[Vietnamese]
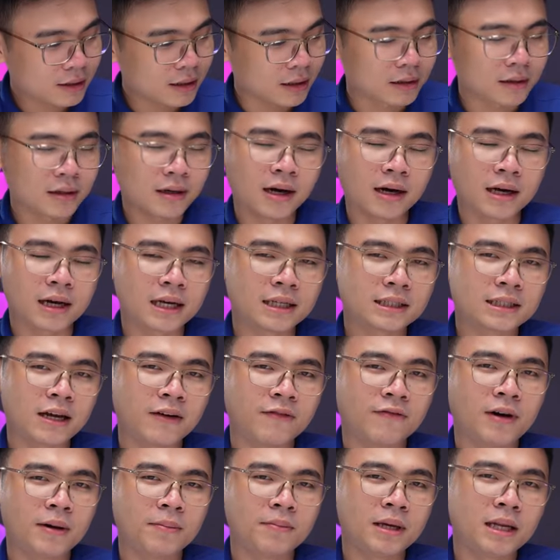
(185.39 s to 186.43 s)
tưởng tượng cái sản
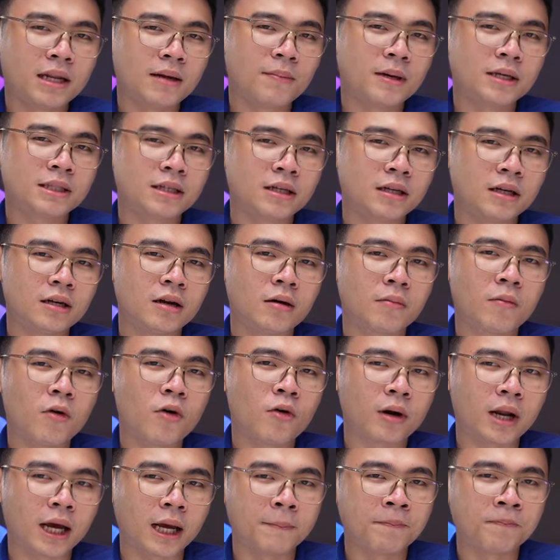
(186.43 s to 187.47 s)
phẩm mini pê xê đồng bộ
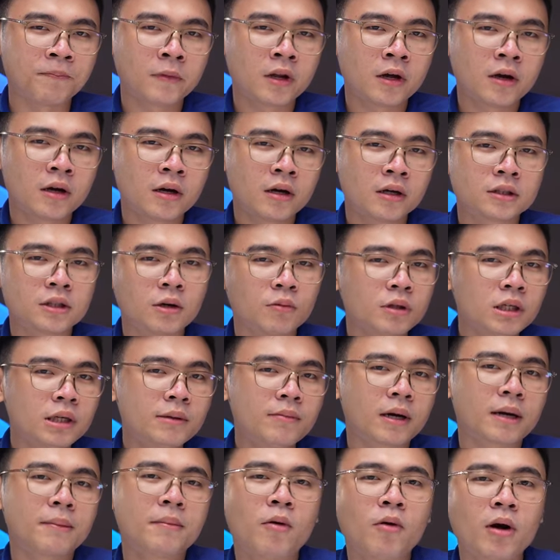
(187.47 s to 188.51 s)
này giống như
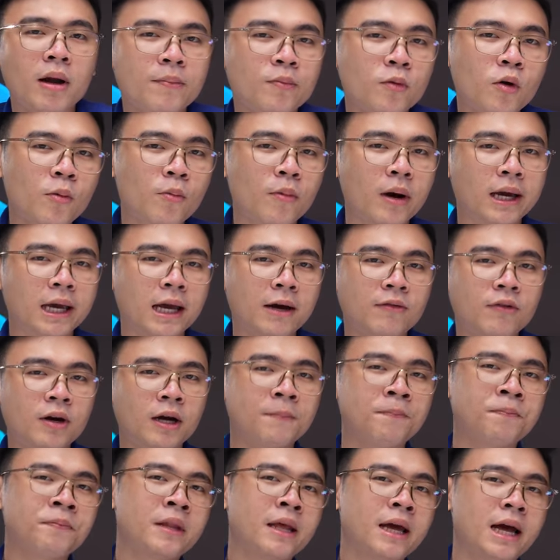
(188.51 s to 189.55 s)
một cái mẫu laptop của anh em vậy.
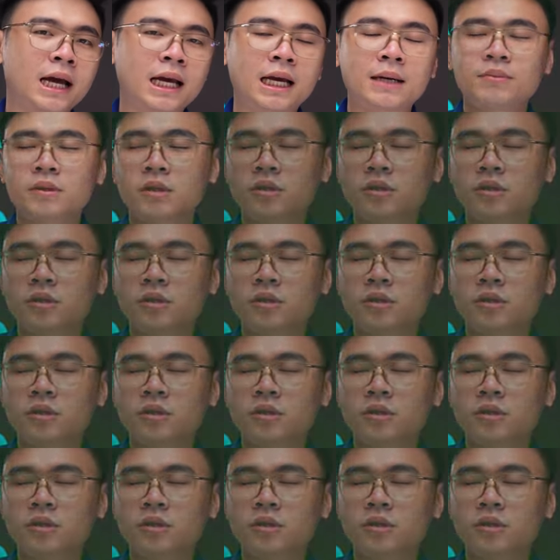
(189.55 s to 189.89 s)
Anh em